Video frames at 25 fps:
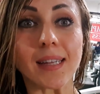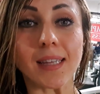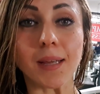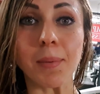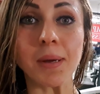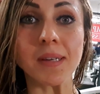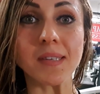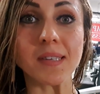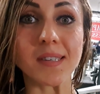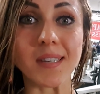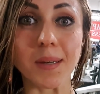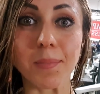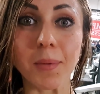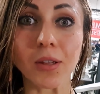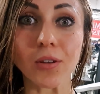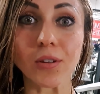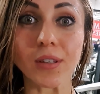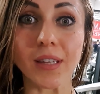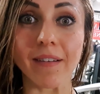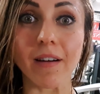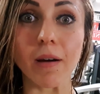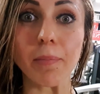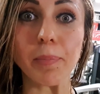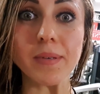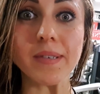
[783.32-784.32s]
Também sinceramente não
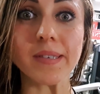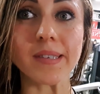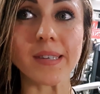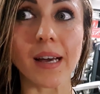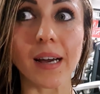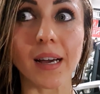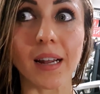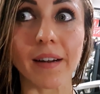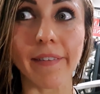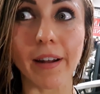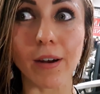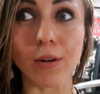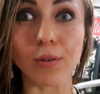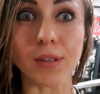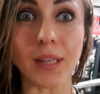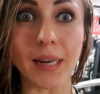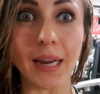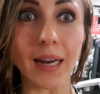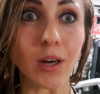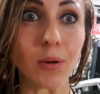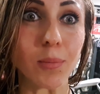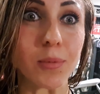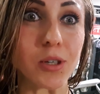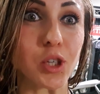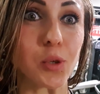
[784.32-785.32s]
estava a pensar gravar o
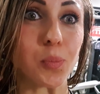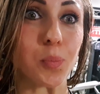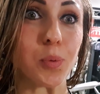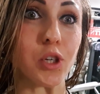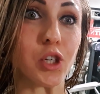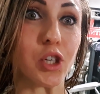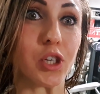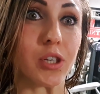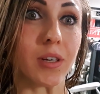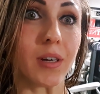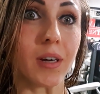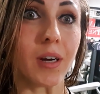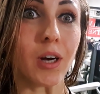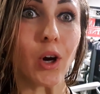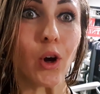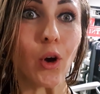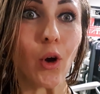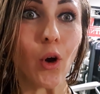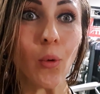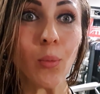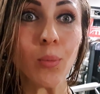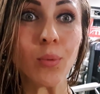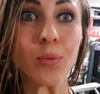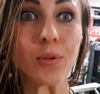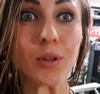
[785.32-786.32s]
treino, mas depois
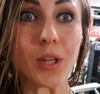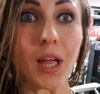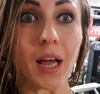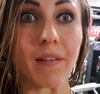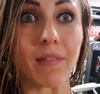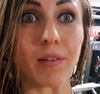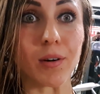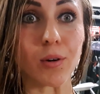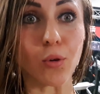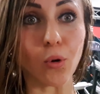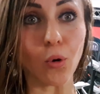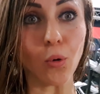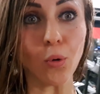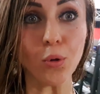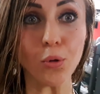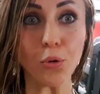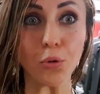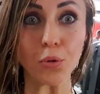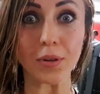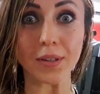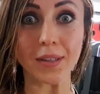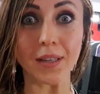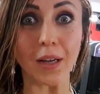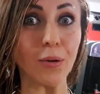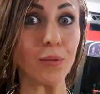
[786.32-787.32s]
como estava com um
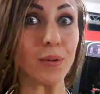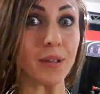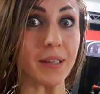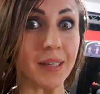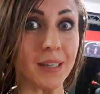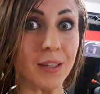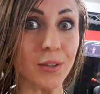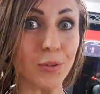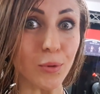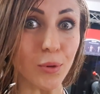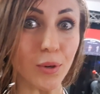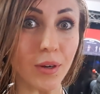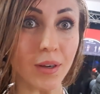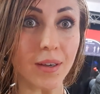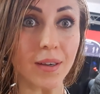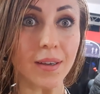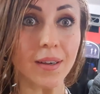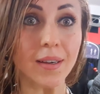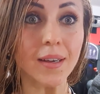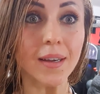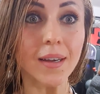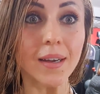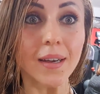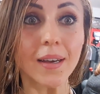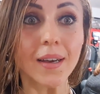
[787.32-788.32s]
look tão lindo,
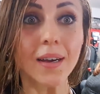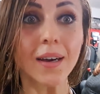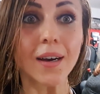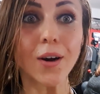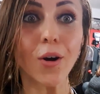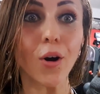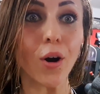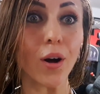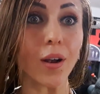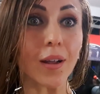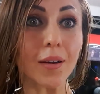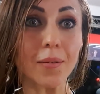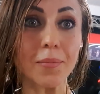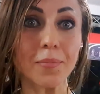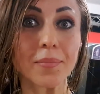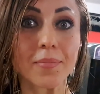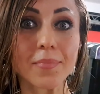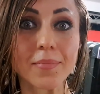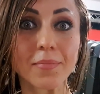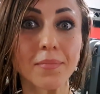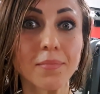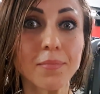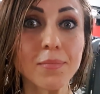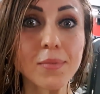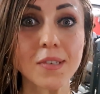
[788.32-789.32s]
olha,
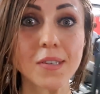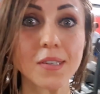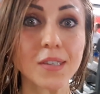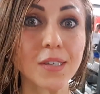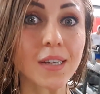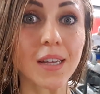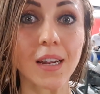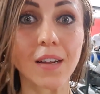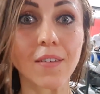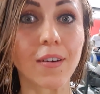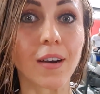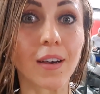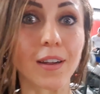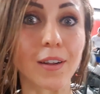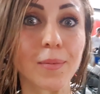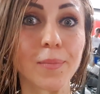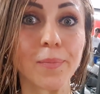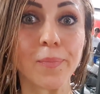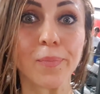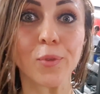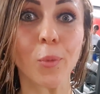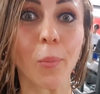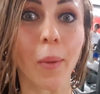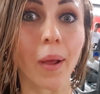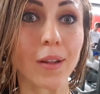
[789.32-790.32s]
decidi gravar.
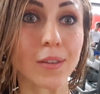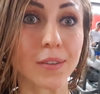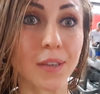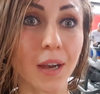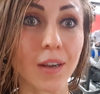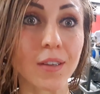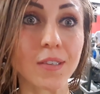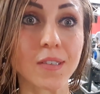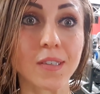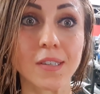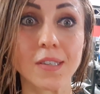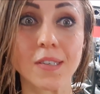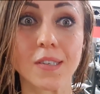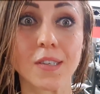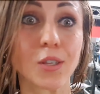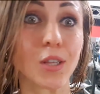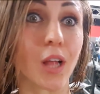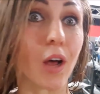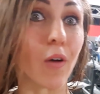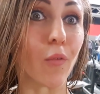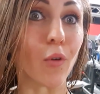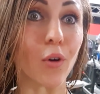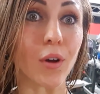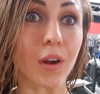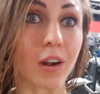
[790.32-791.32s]
No meio da treina decidi assim,
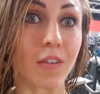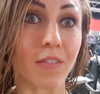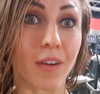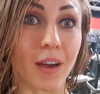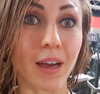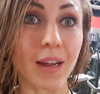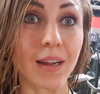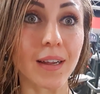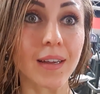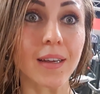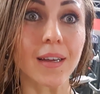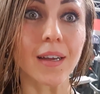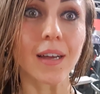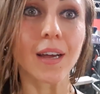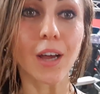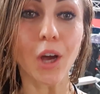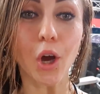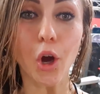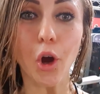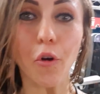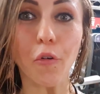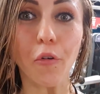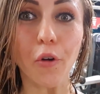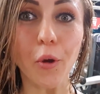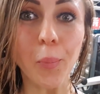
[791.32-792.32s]
não, vou gravar.
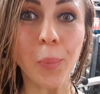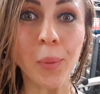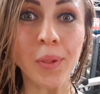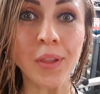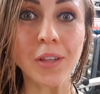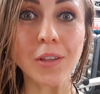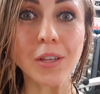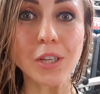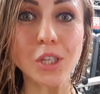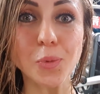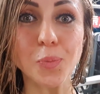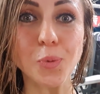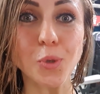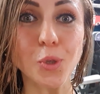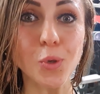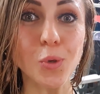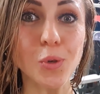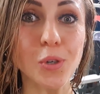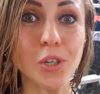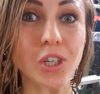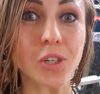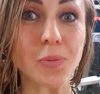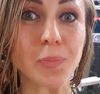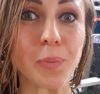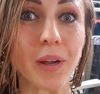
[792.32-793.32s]
Foi pedido às
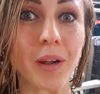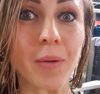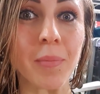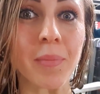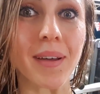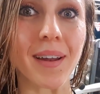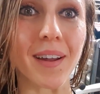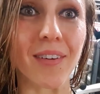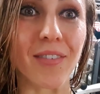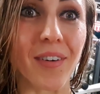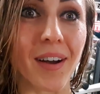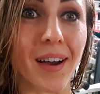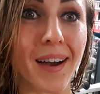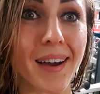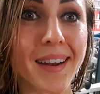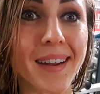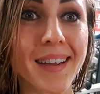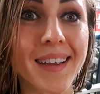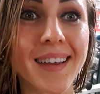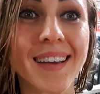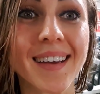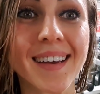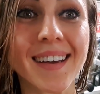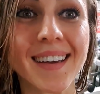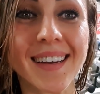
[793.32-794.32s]
pessoas para me
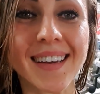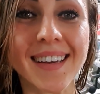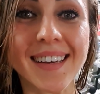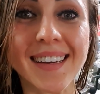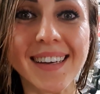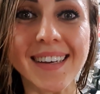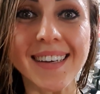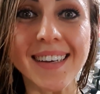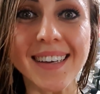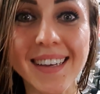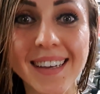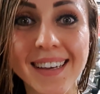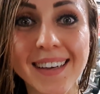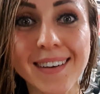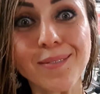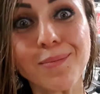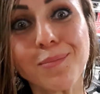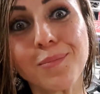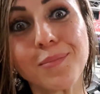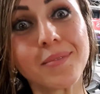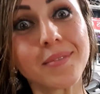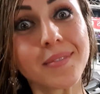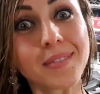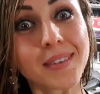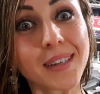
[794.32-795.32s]
gravarem e
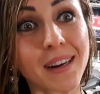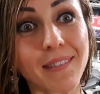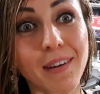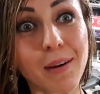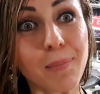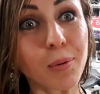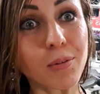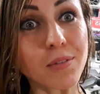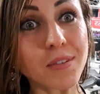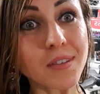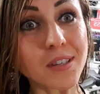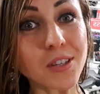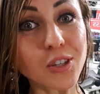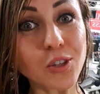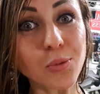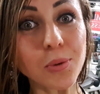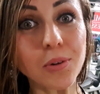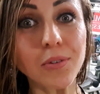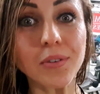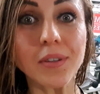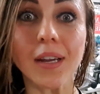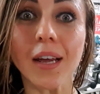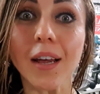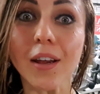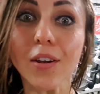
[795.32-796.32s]
gravei para vocês o
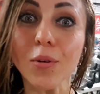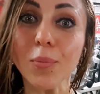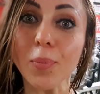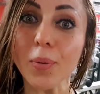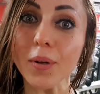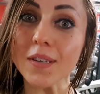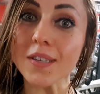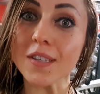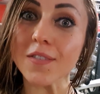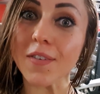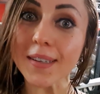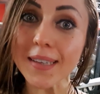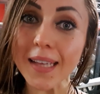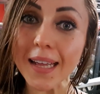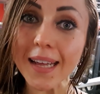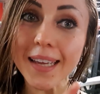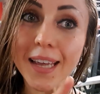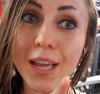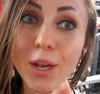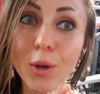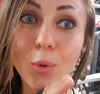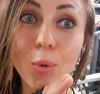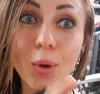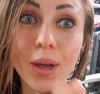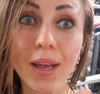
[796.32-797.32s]
meu treino, por isso vai estar
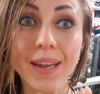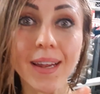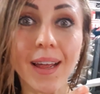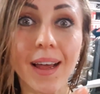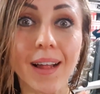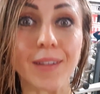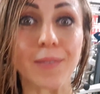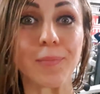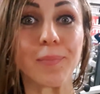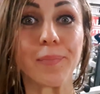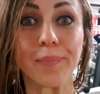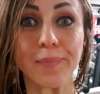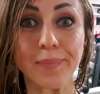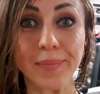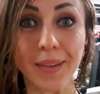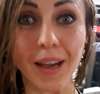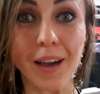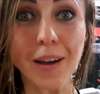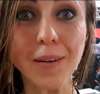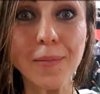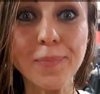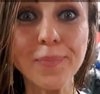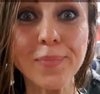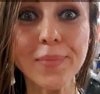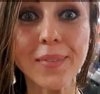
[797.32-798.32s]
aqui no canal,
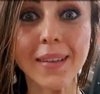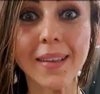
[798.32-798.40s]
tá?